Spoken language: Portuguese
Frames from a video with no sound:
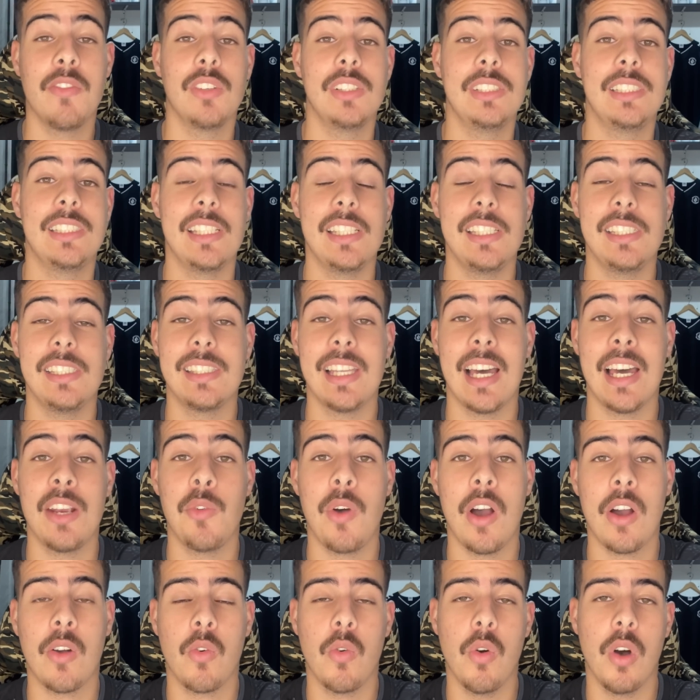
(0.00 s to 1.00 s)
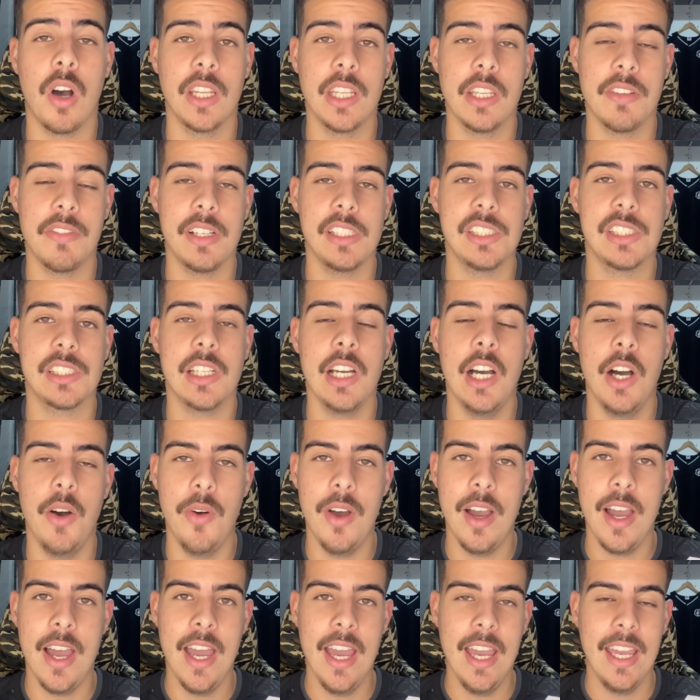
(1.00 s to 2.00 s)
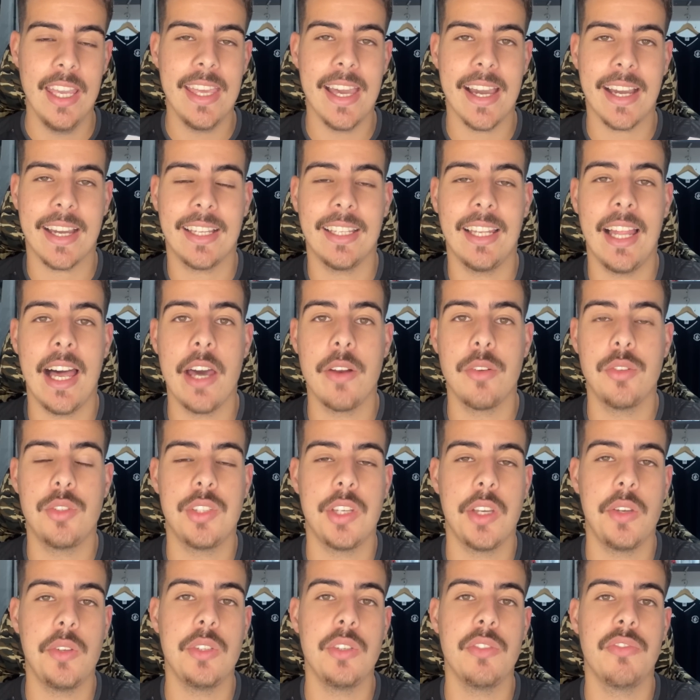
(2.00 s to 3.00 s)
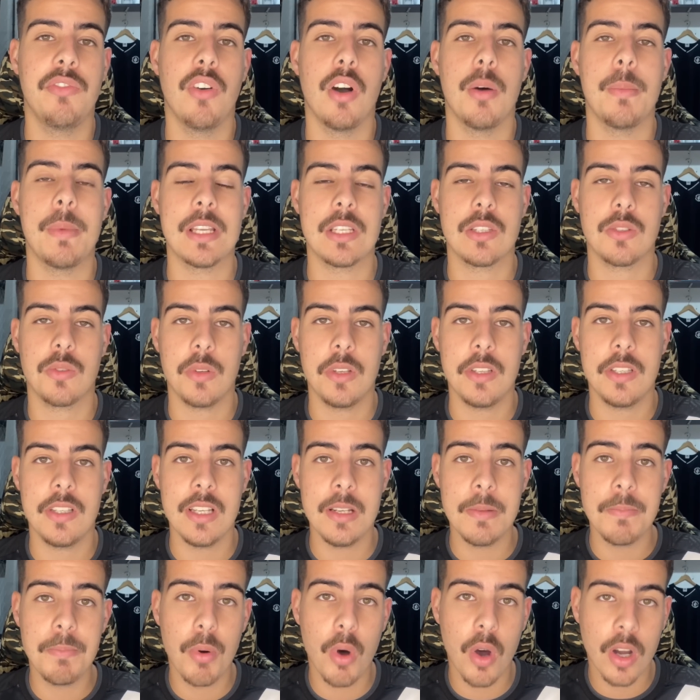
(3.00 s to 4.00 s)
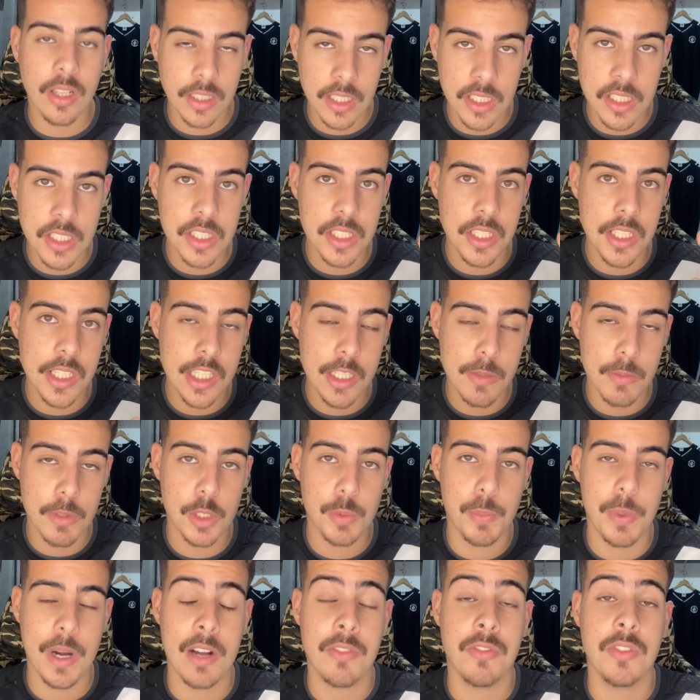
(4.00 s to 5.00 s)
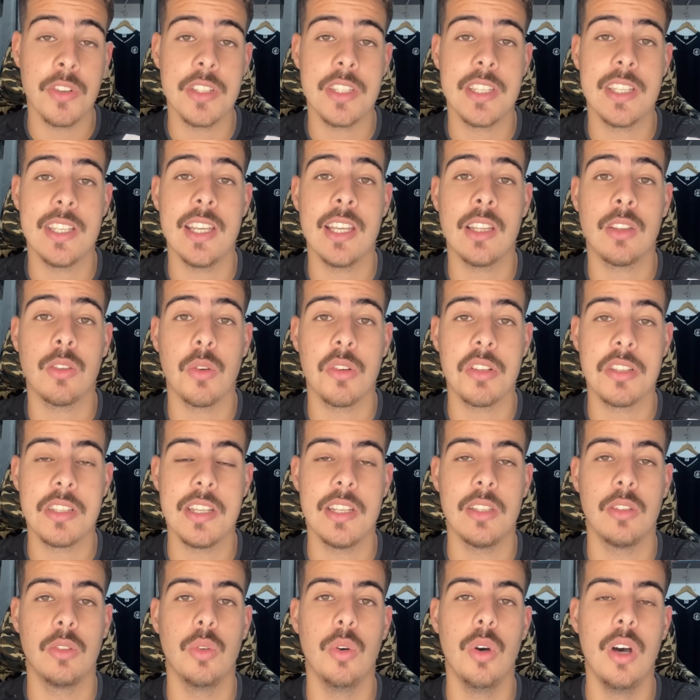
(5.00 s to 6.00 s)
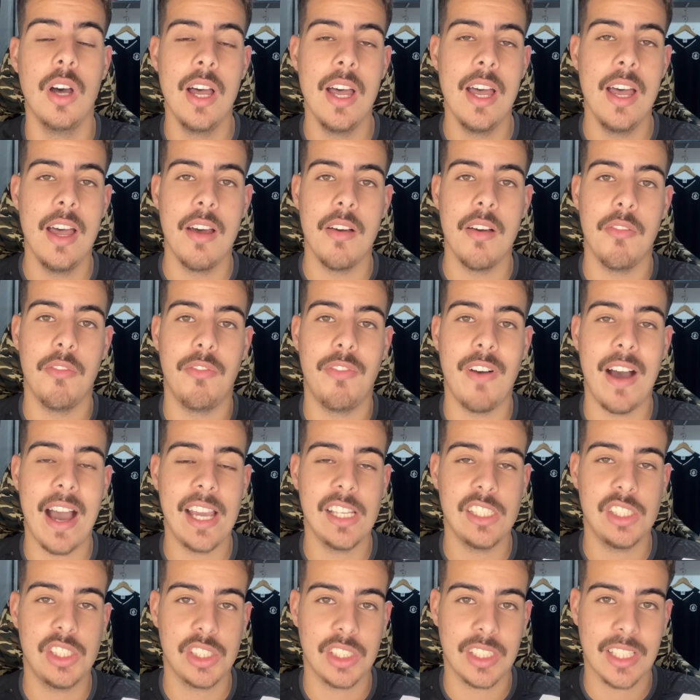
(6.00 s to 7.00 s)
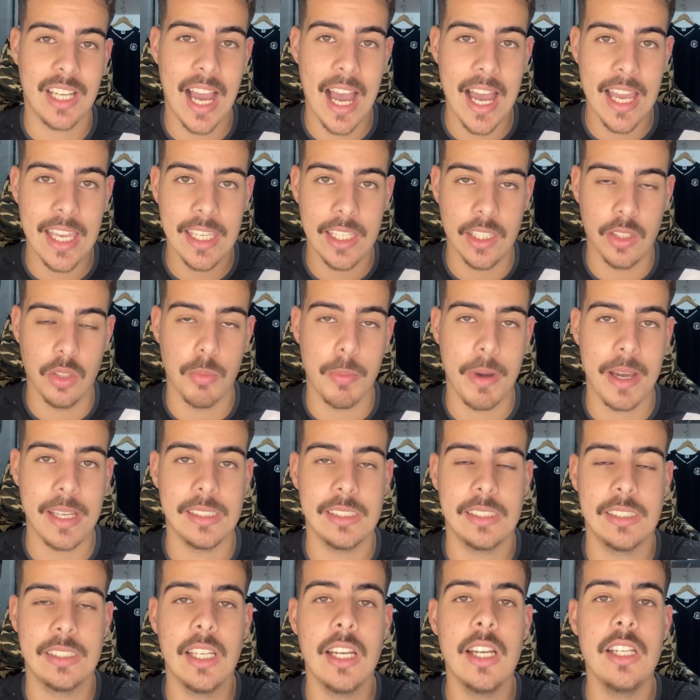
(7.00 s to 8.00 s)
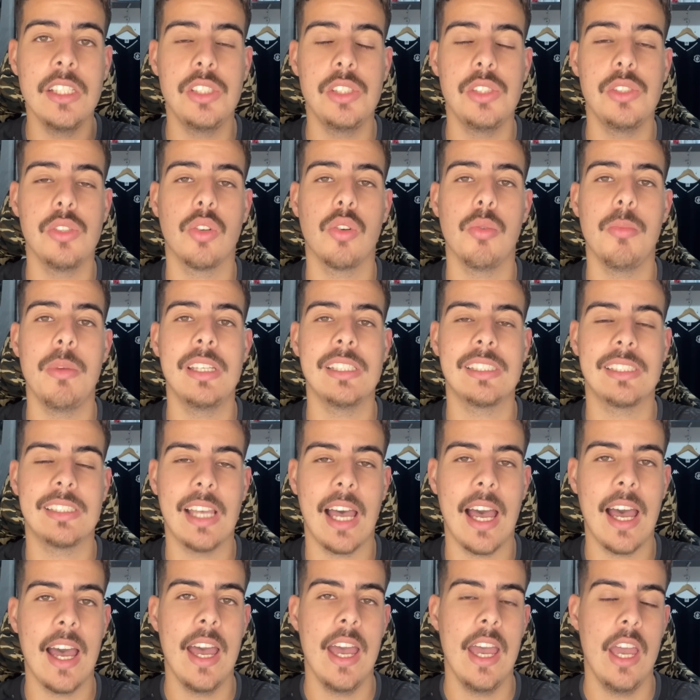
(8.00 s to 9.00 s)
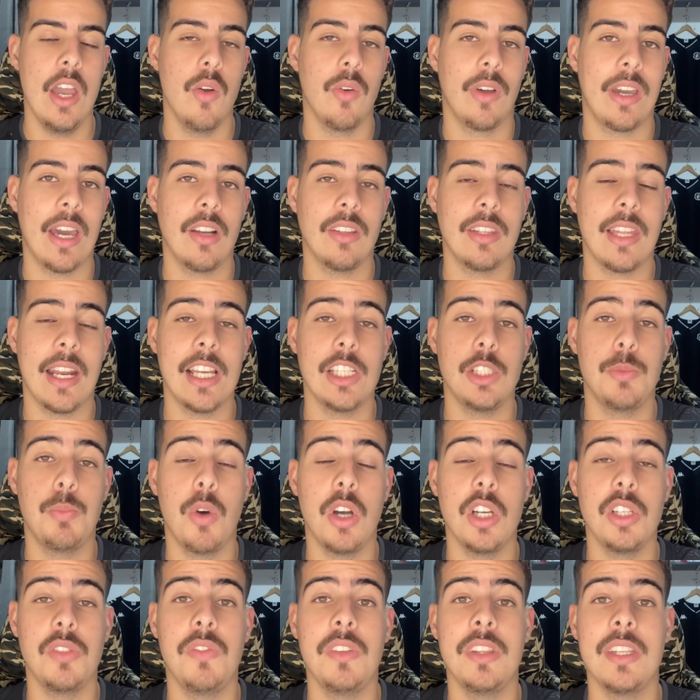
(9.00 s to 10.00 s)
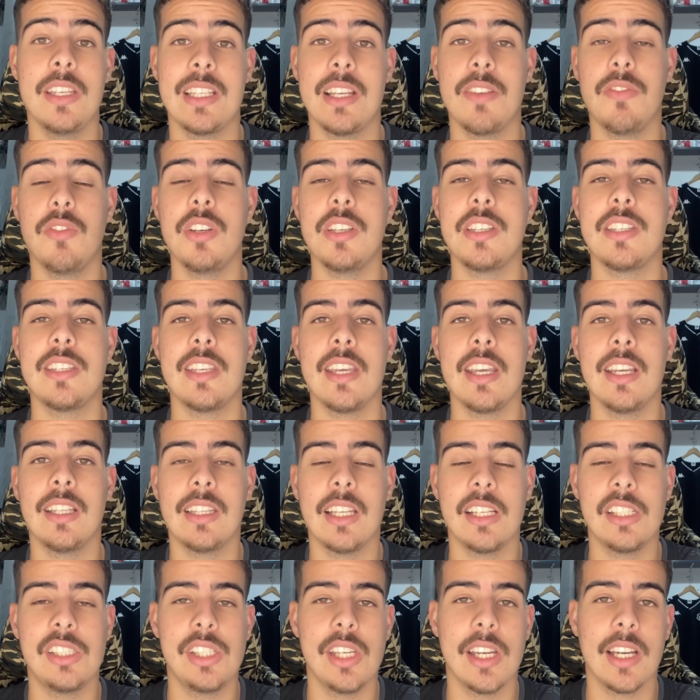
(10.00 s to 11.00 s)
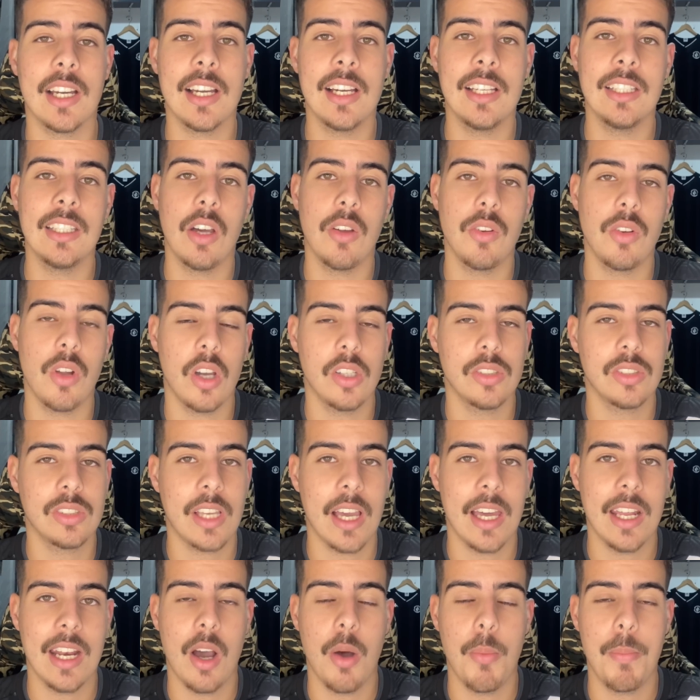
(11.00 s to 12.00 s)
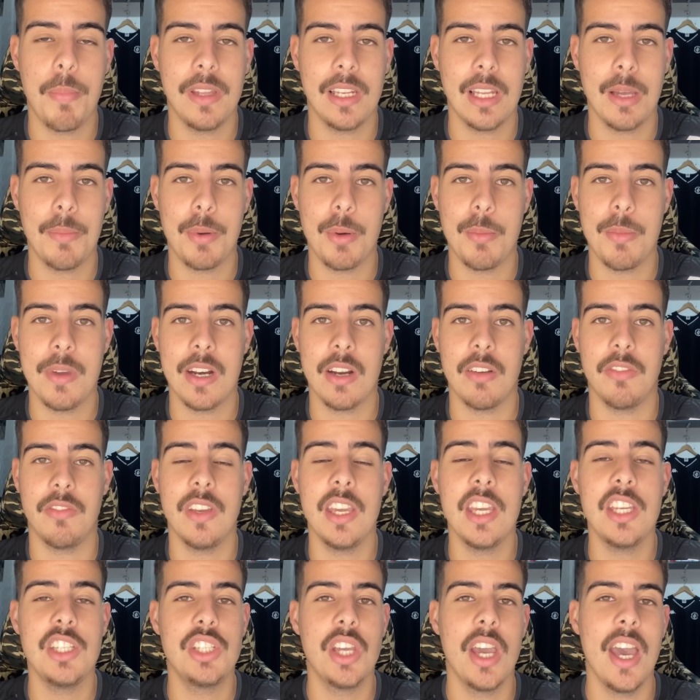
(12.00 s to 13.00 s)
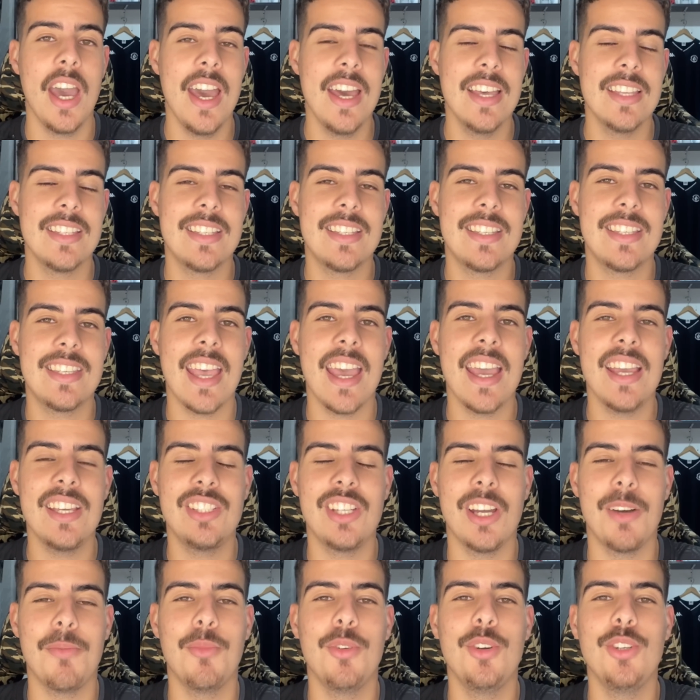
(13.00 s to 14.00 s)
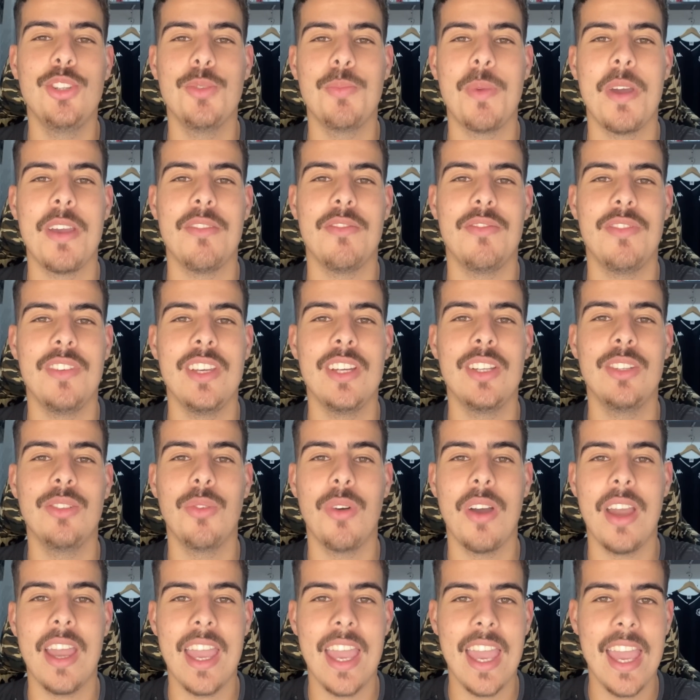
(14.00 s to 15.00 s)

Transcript: Você está no Acorda Vascão e é claro, cheio de informações importantíssimas para você, torcedor Vascaíno. Mas antes de começar, eu quero dar as boas-vindas a você que está chegando ao nosso canal pela primeira vez. Seja muito bem-vindo.